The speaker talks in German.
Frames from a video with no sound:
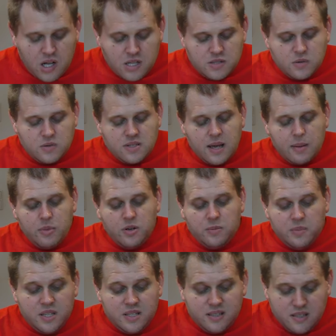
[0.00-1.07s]
zusammen
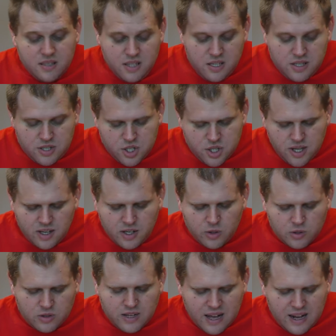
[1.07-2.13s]
mit
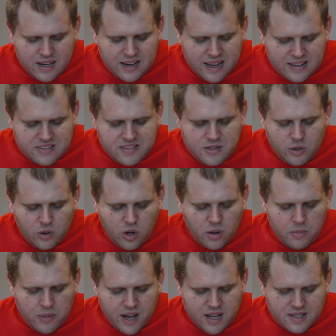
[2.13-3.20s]
nicht-steroidalen
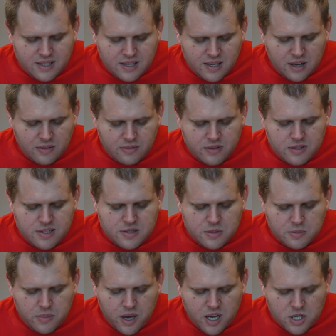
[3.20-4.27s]
Antirheumatika wie
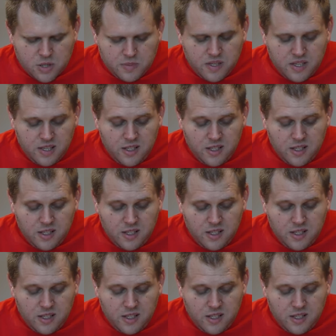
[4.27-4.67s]
zum Beispiel